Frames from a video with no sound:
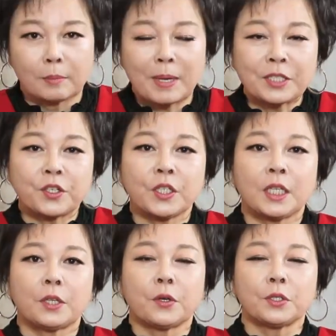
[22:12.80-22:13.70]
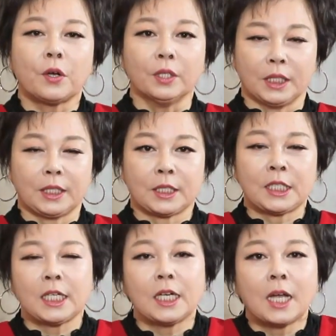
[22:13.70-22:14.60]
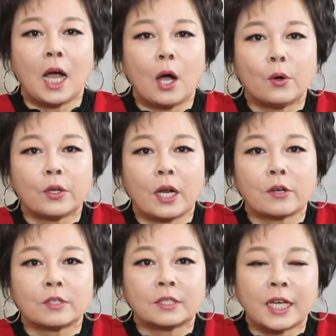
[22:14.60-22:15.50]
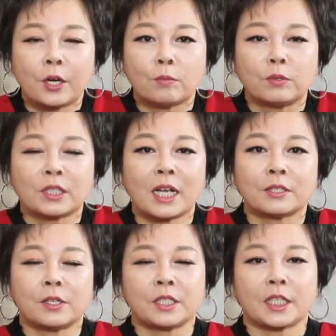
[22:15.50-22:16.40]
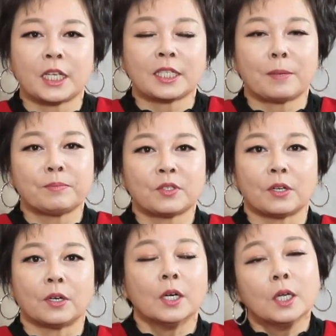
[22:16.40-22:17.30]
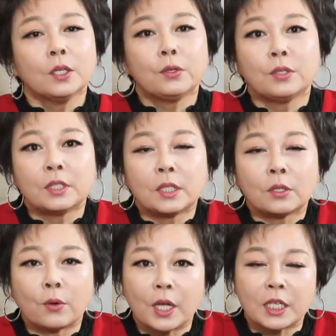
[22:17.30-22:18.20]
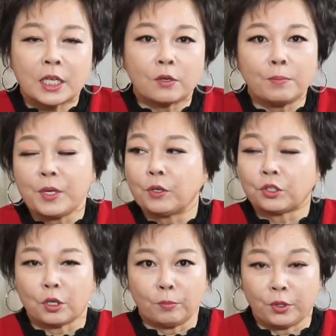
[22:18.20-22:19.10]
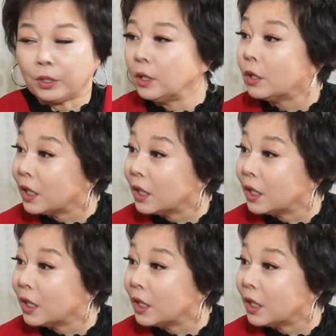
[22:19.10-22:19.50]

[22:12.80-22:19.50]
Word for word: 박정희 대통령은 7.1 하오 연합군 사령부 창설식에 참석. 논시를 통해 최근 미국 정부는 이런